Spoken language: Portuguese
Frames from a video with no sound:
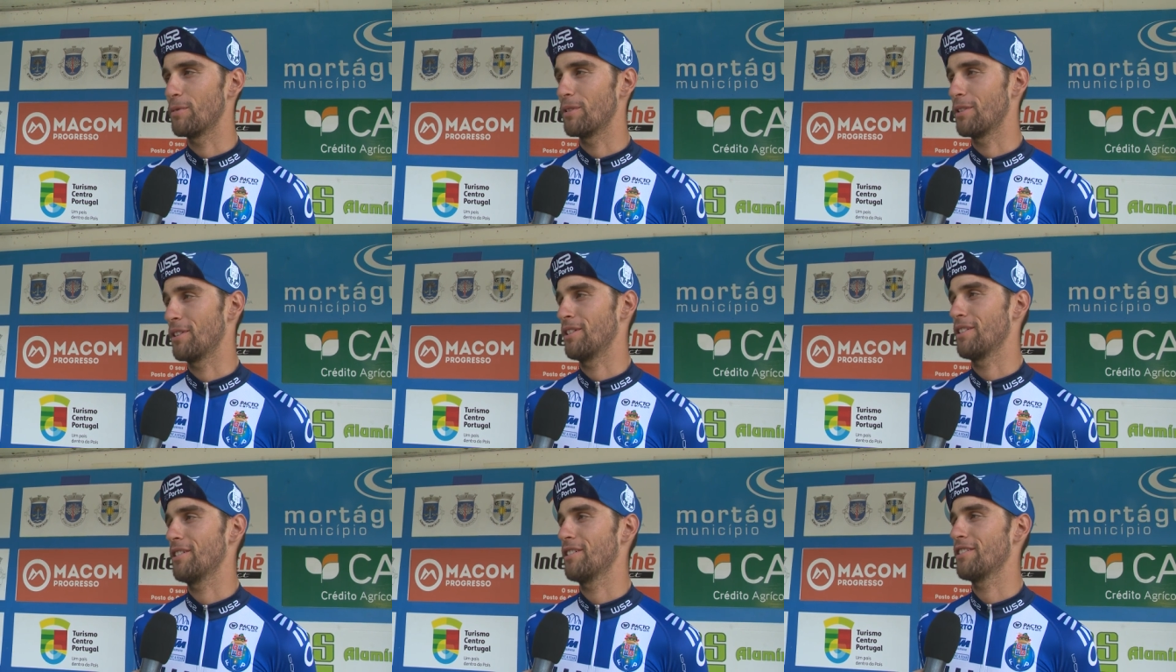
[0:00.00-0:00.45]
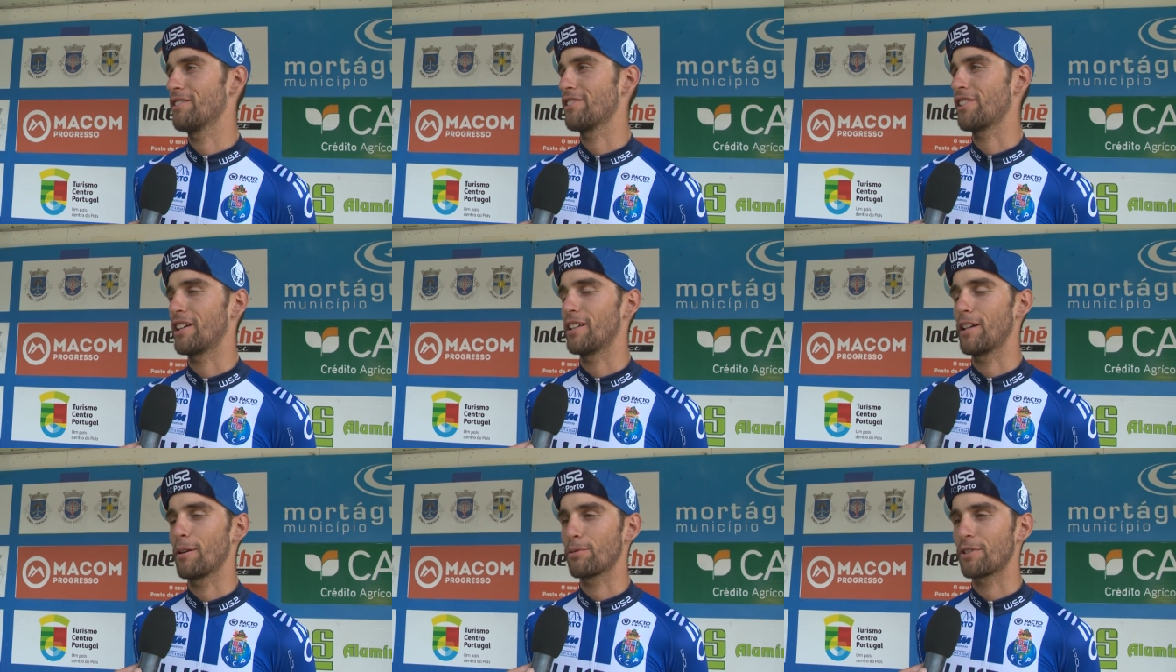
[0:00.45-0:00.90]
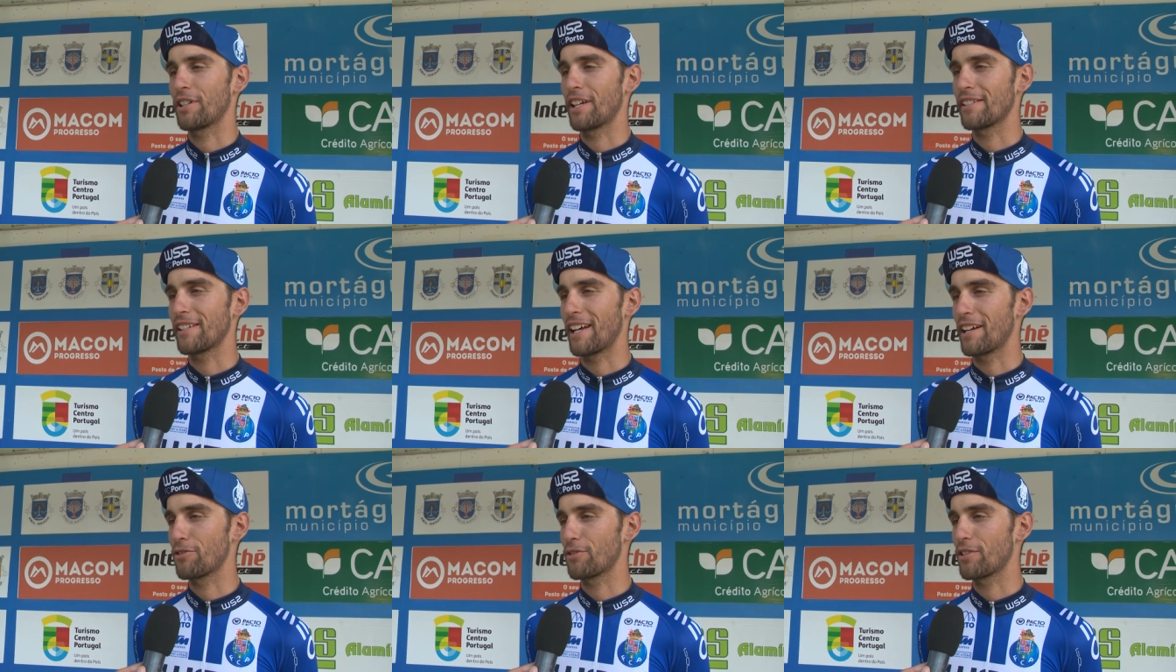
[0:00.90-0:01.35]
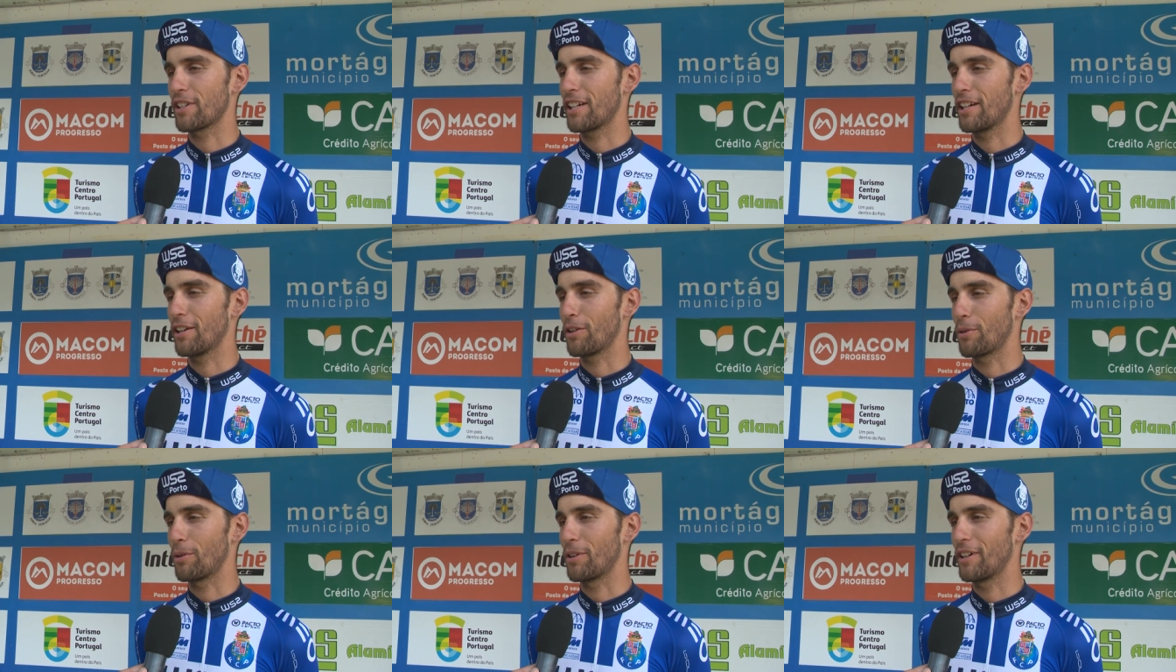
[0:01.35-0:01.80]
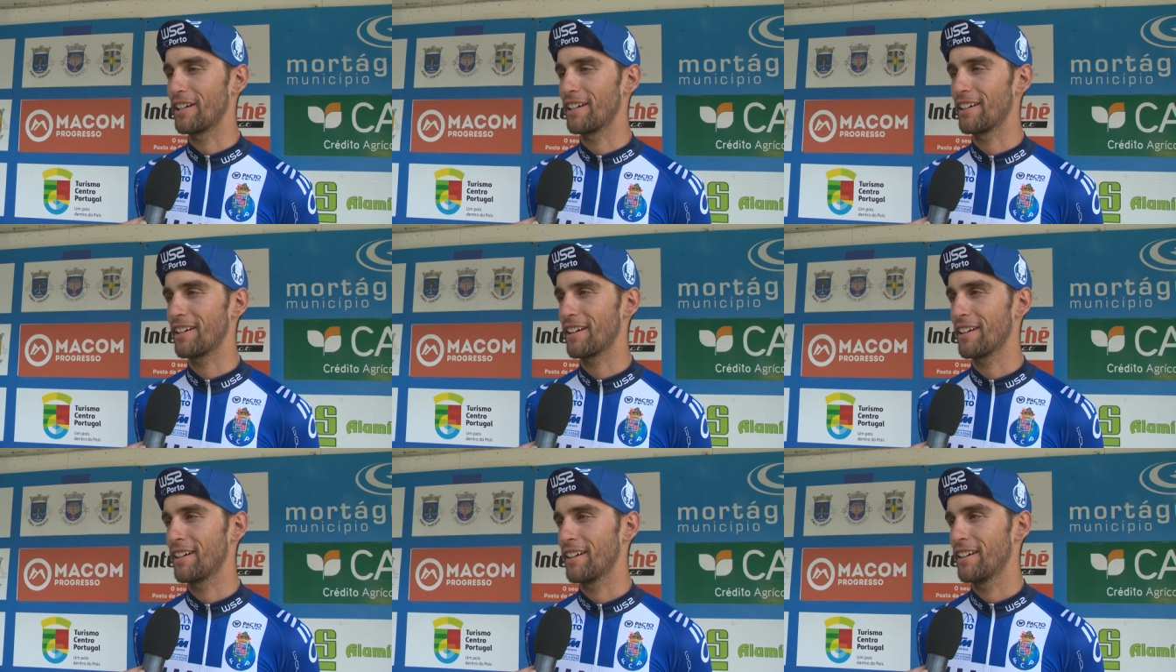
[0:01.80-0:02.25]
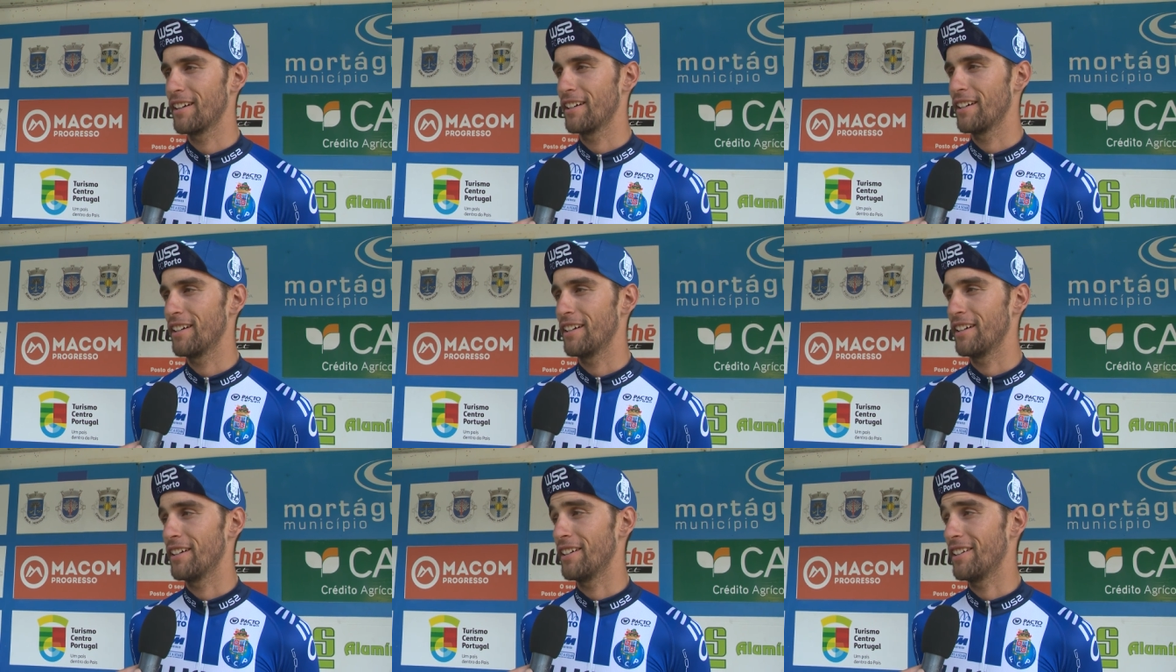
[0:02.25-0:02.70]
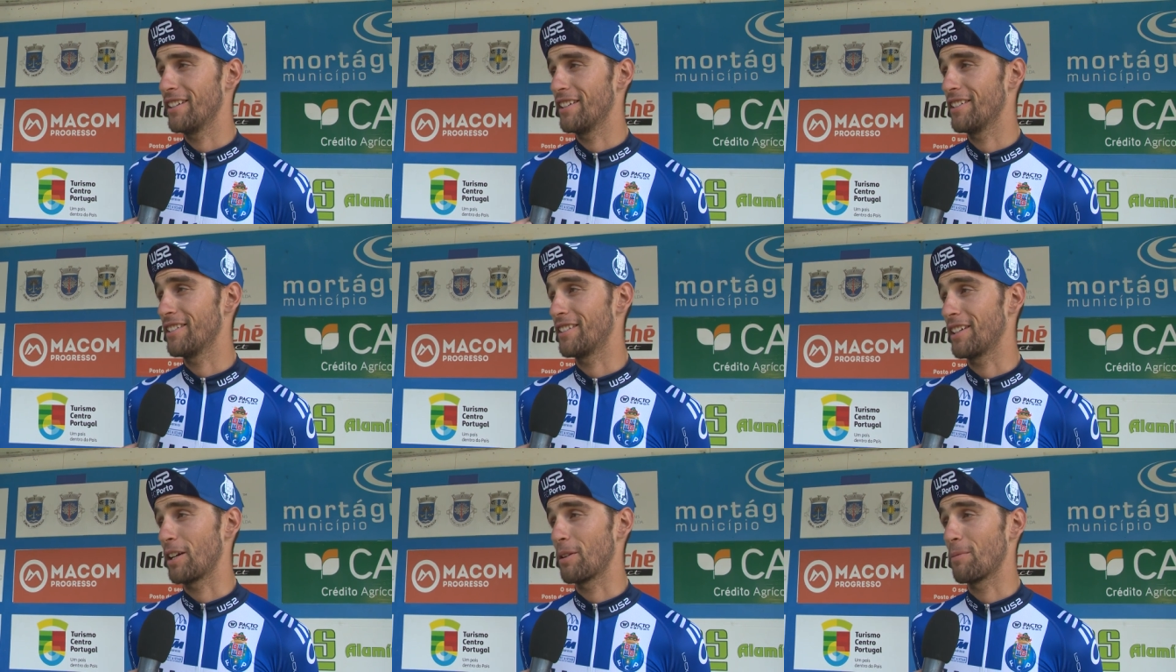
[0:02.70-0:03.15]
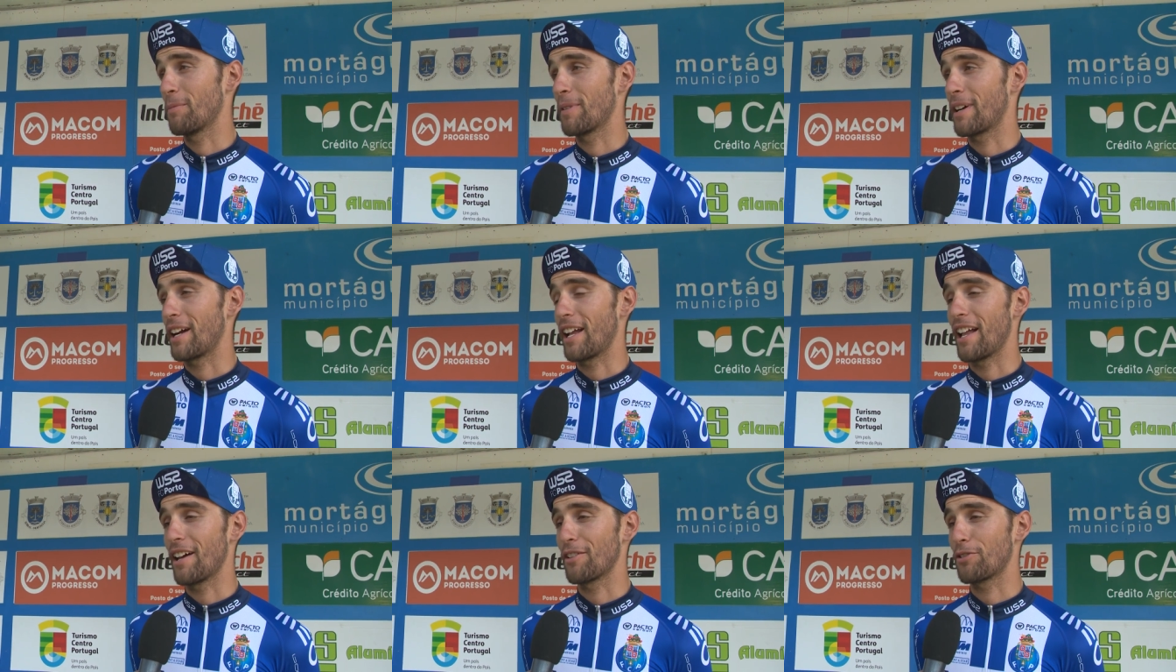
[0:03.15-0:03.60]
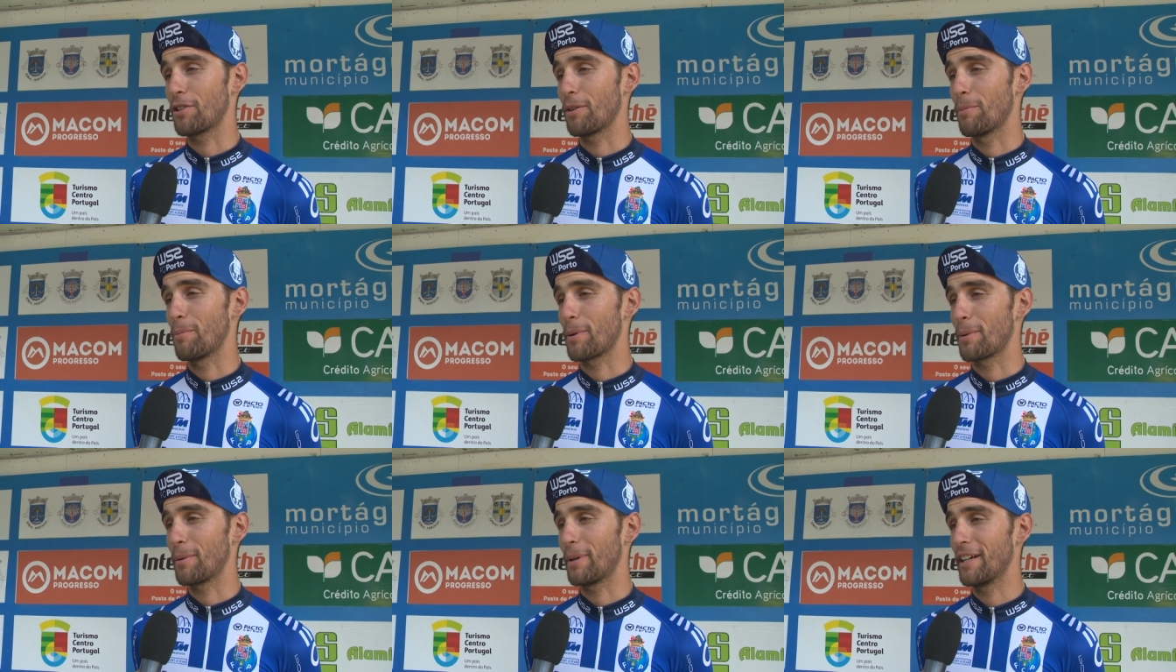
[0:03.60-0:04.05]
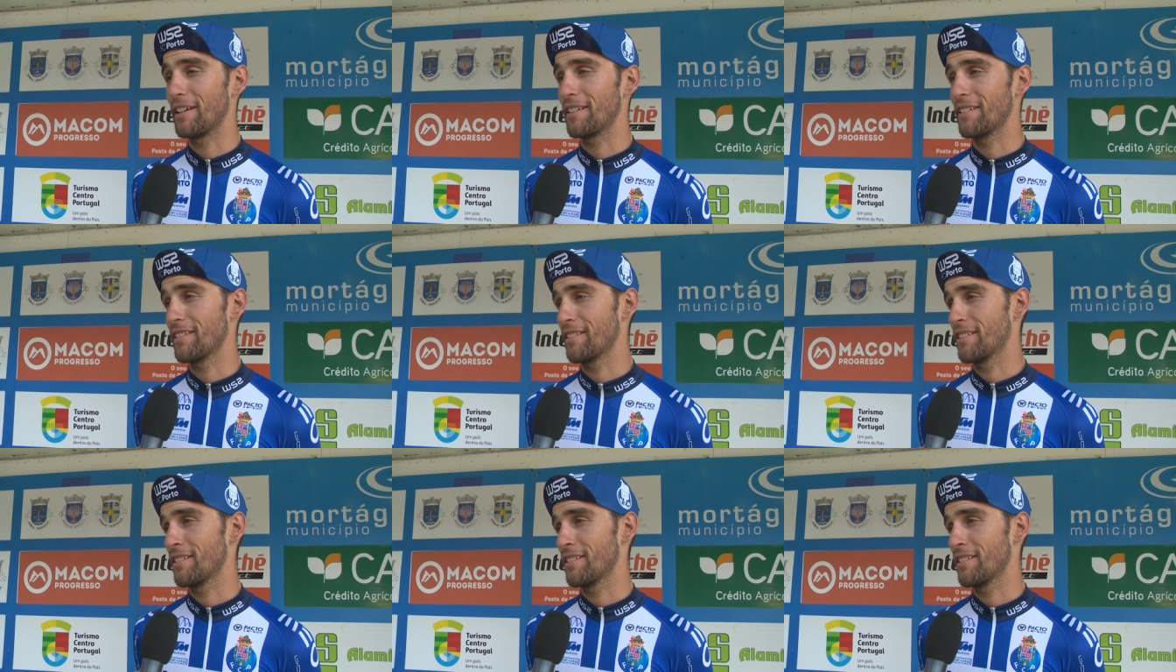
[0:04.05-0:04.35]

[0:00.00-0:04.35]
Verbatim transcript: e já levo seis anos aqui a correr e tenho me calhado sempre bem.